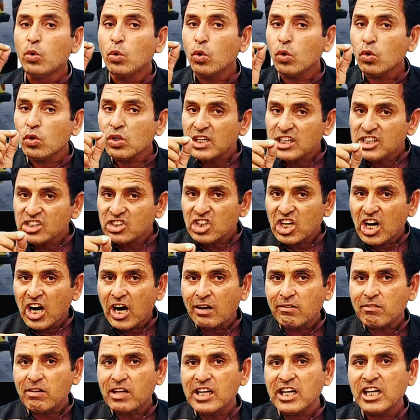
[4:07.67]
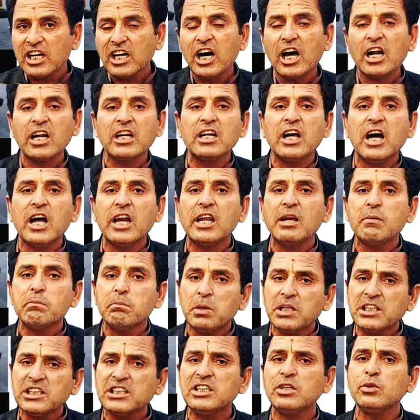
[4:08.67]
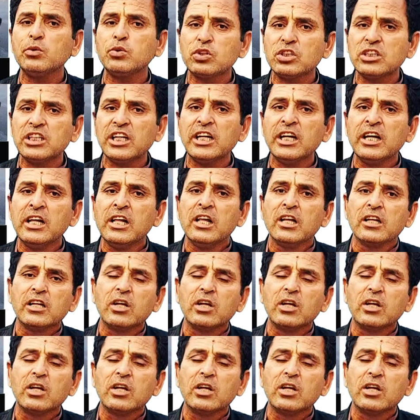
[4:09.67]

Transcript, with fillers: टोकन शार्ट वाली कार ना लें बच्चें उससे